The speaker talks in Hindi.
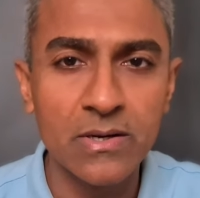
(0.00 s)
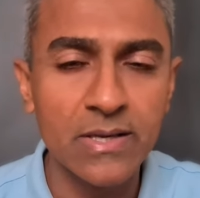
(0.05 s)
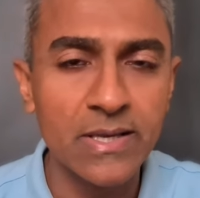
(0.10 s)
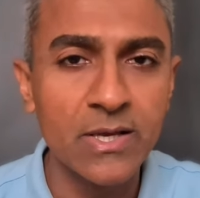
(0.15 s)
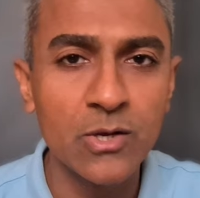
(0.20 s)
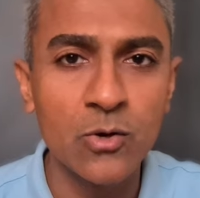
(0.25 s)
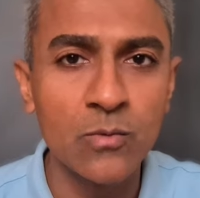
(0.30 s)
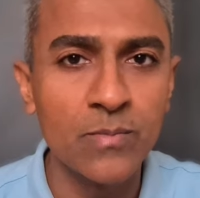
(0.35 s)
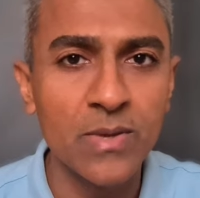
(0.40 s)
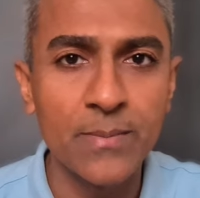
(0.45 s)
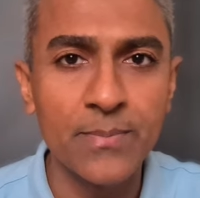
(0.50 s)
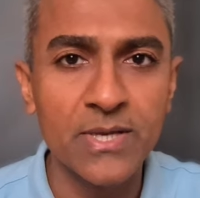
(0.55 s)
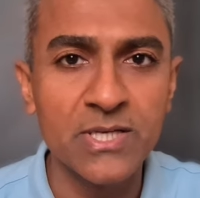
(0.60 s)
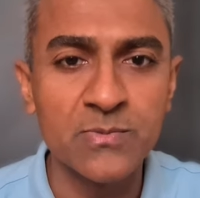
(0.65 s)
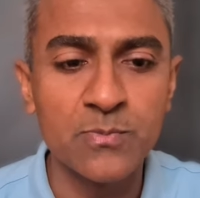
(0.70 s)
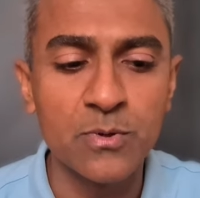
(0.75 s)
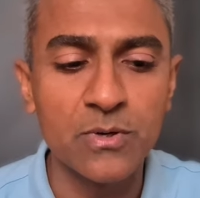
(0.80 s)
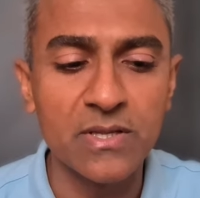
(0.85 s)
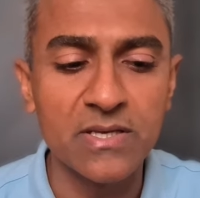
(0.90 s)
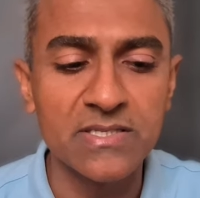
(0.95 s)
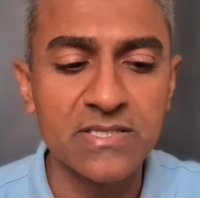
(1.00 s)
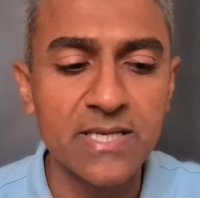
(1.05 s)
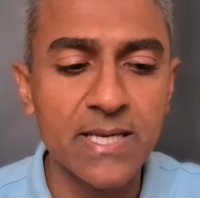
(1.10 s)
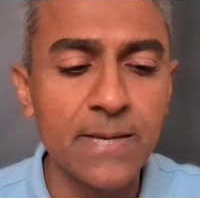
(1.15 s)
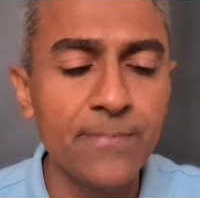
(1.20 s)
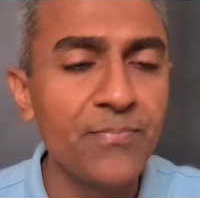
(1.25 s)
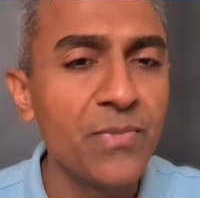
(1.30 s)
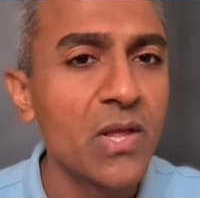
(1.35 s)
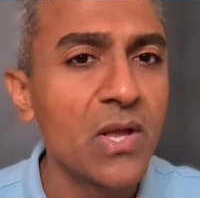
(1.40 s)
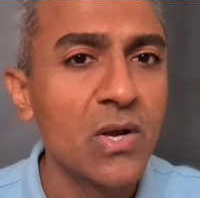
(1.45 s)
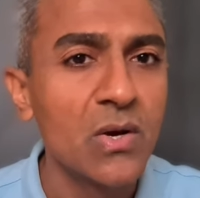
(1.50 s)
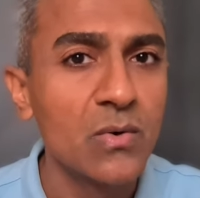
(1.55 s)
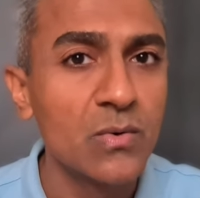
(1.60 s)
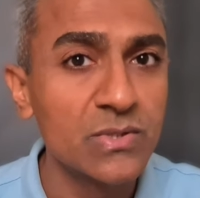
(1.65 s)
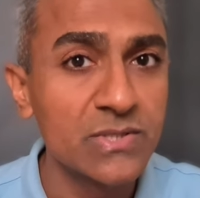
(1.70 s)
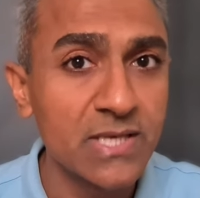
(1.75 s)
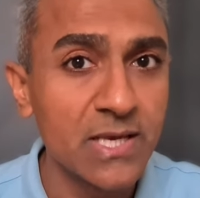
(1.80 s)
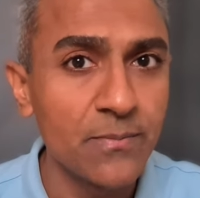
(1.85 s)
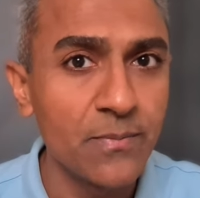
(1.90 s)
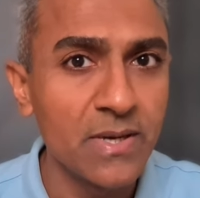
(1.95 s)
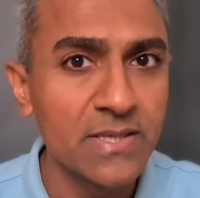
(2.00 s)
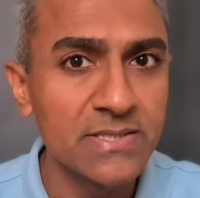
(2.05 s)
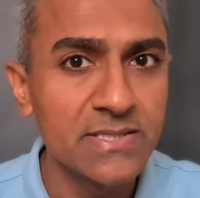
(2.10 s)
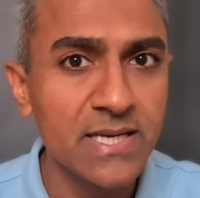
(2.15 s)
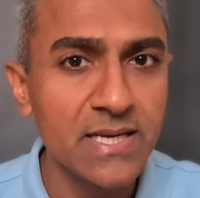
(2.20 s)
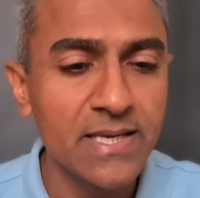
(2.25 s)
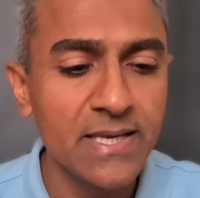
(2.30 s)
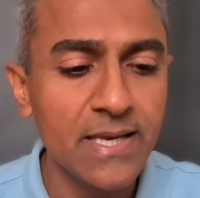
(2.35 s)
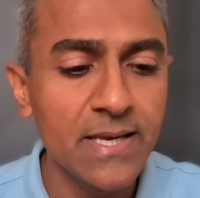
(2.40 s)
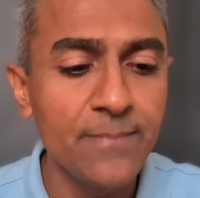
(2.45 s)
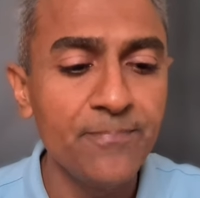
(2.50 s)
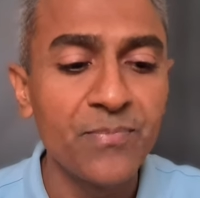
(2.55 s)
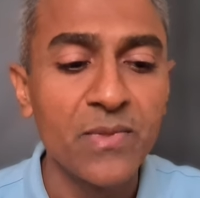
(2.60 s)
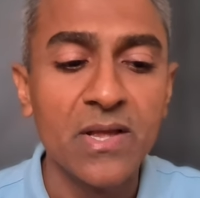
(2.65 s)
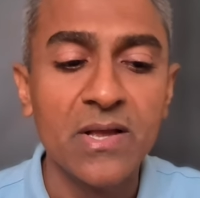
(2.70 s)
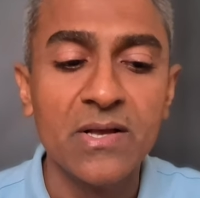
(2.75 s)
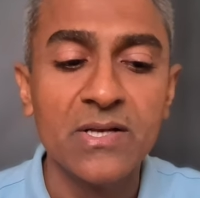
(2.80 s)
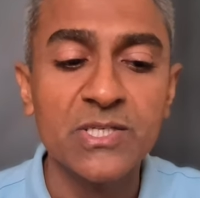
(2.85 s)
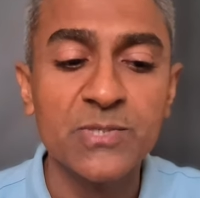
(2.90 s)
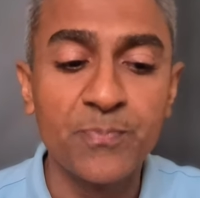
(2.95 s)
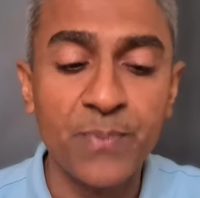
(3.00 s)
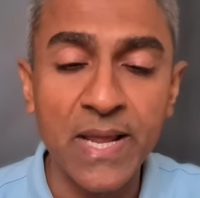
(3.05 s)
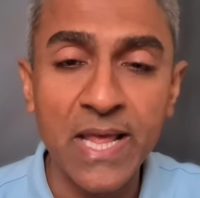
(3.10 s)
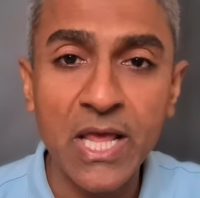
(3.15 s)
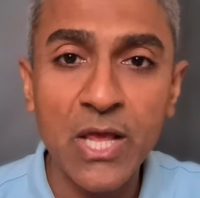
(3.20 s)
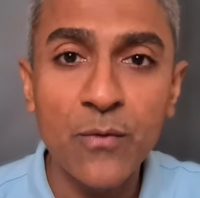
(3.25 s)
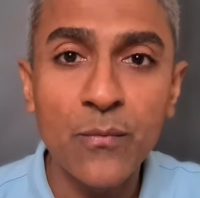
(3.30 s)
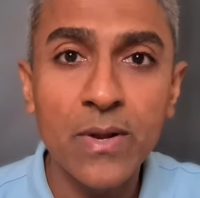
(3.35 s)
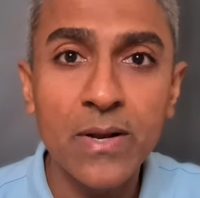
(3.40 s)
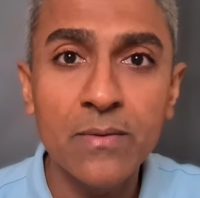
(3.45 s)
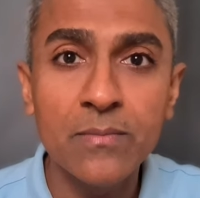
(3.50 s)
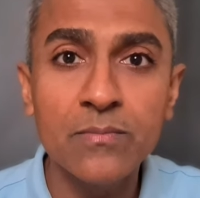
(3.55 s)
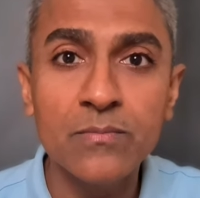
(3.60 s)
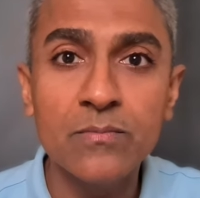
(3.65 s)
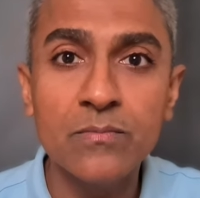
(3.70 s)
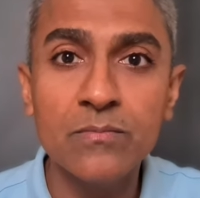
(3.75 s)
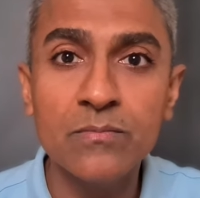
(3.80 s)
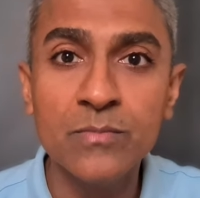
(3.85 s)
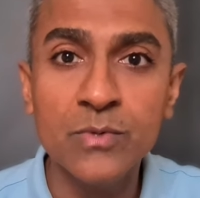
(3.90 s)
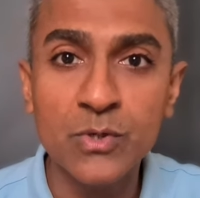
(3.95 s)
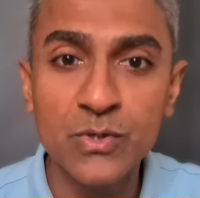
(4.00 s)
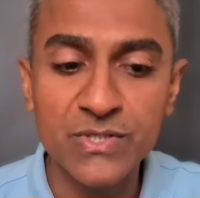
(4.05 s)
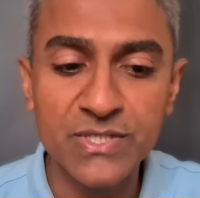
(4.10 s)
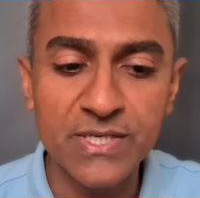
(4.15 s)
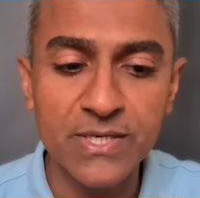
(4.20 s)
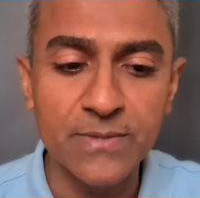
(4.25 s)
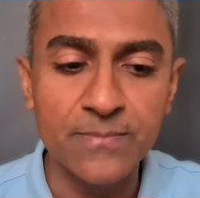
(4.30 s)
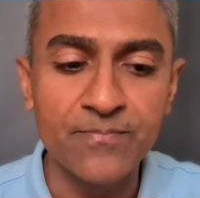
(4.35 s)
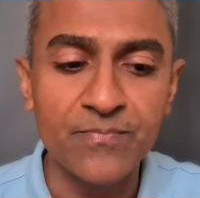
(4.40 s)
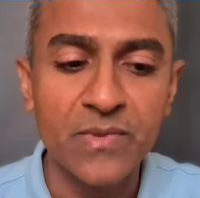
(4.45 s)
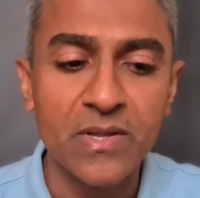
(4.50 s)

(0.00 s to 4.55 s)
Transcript: ईगोम भी आप एक्सप्लोर कीजिए उसके बाद जाइए स्प्रिंग इवन म्यूजियम